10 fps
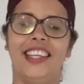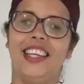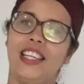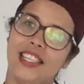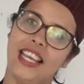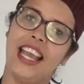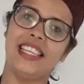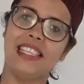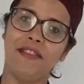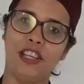E
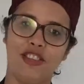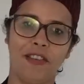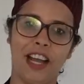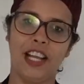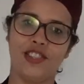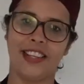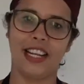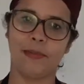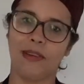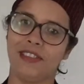esse vídeo vai ficar
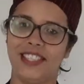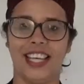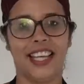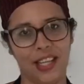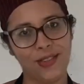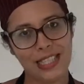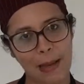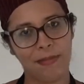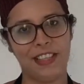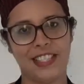registrado para você que não
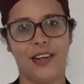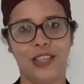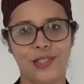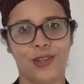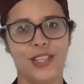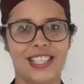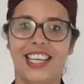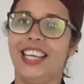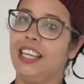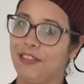sabe fazer arroz doce
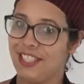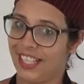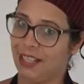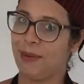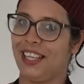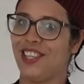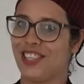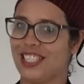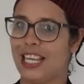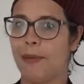e você também que
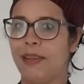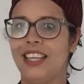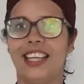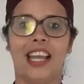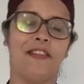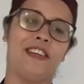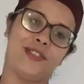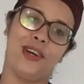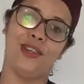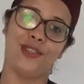já sabe, quer
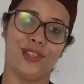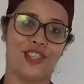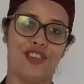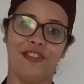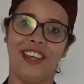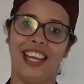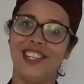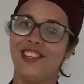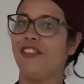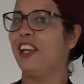fazer um arroz doce
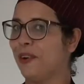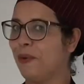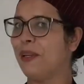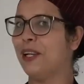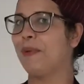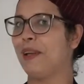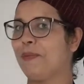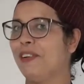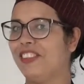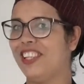diferente, venha comigo para o
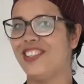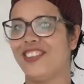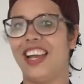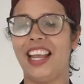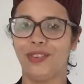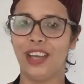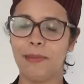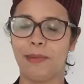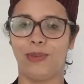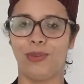meu vídeo. É isso
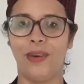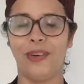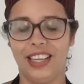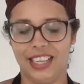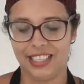aí, pessoal.